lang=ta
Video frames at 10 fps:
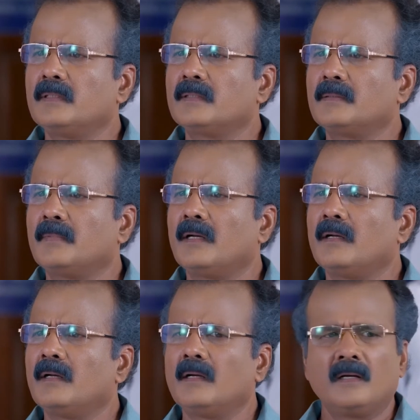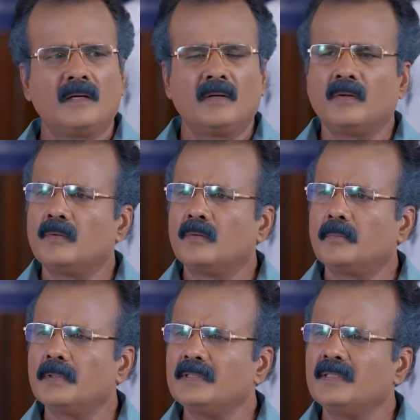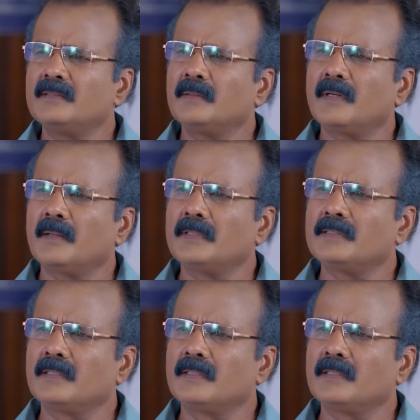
இருபத்தஞ்சு லட்சமா முப்பத்தஞ்சு லட்சம் லோடா